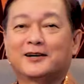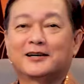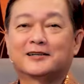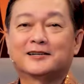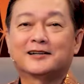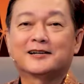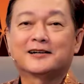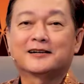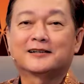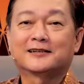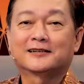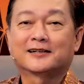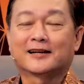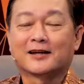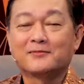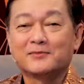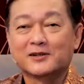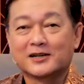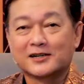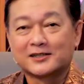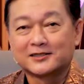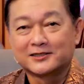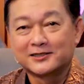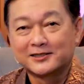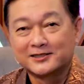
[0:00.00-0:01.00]
và rất cảm
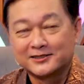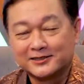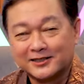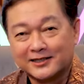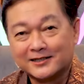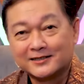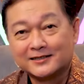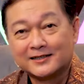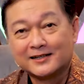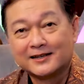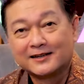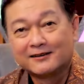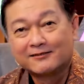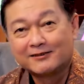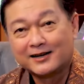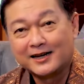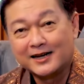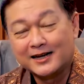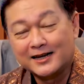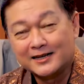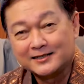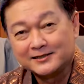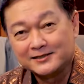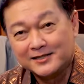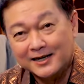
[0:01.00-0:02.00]
ơn chương trình
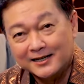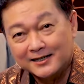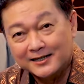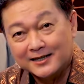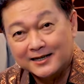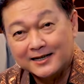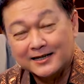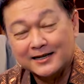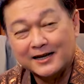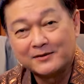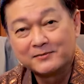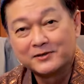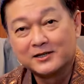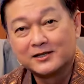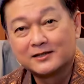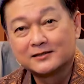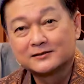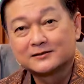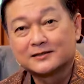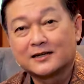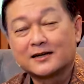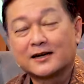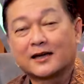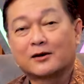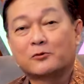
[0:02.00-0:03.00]
và nhất là cảm
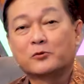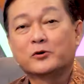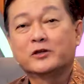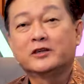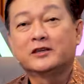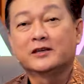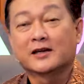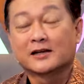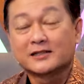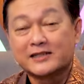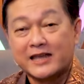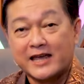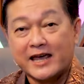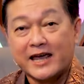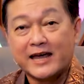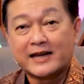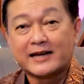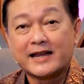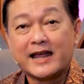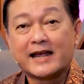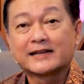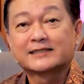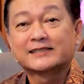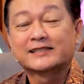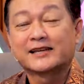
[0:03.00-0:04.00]
ơn tất cả quý vị khán giả
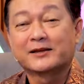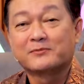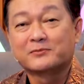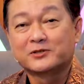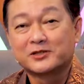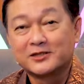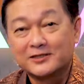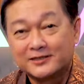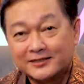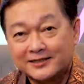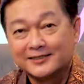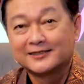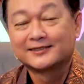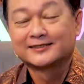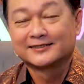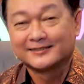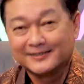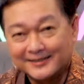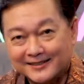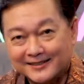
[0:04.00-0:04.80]
đang xem chương trình.